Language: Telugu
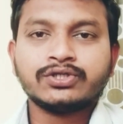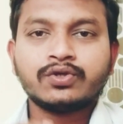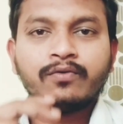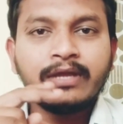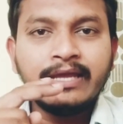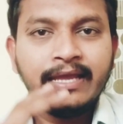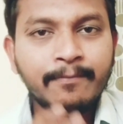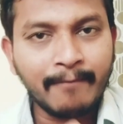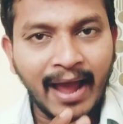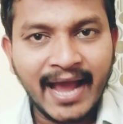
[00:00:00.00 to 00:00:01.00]
సో ఈ
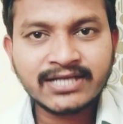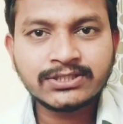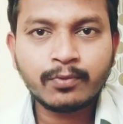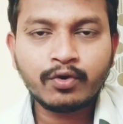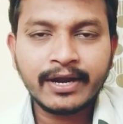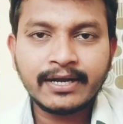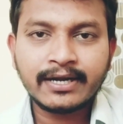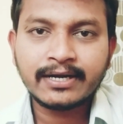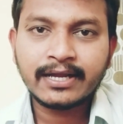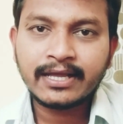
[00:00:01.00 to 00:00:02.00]
మ్యాక్సిమం
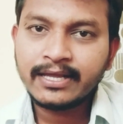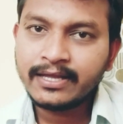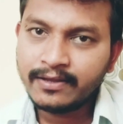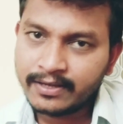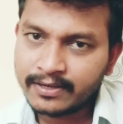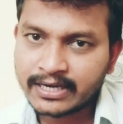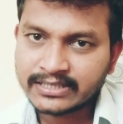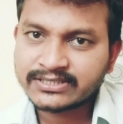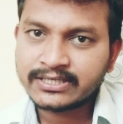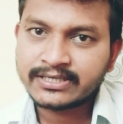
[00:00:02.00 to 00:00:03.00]
ఏంటంటే ఈ
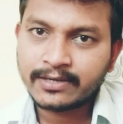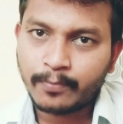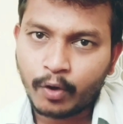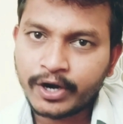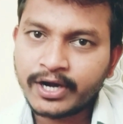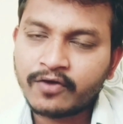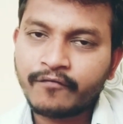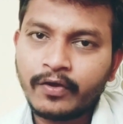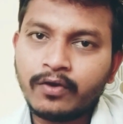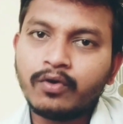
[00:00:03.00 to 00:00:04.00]
కన్సల్టెంట్ పాయింట్
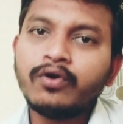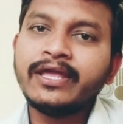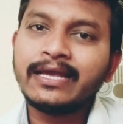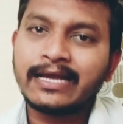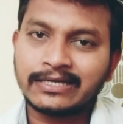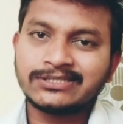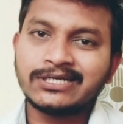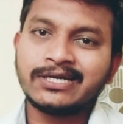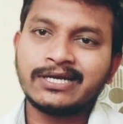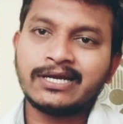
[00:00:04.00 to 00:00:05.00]
ఆఫ్ వ్యూలో ఈ
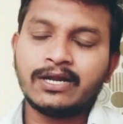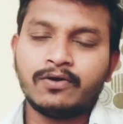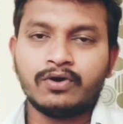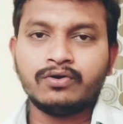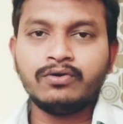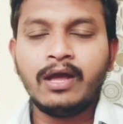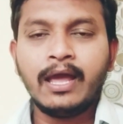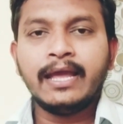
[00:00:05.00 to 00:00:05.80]
కన్సల్టెంట్ అనేవాడు